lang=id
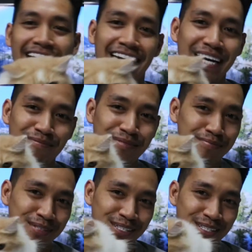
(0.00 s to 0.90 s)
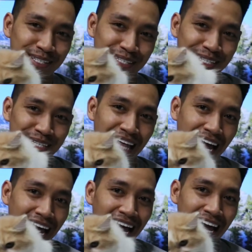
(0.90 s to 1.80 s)
ini dia Mumut.
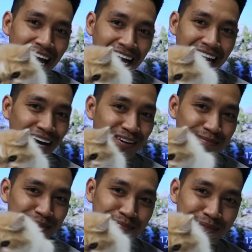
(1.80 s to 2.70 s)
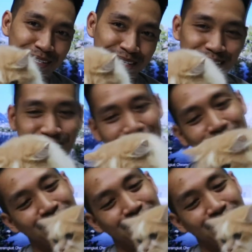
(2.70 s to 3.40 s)
Hai, aku Mumut.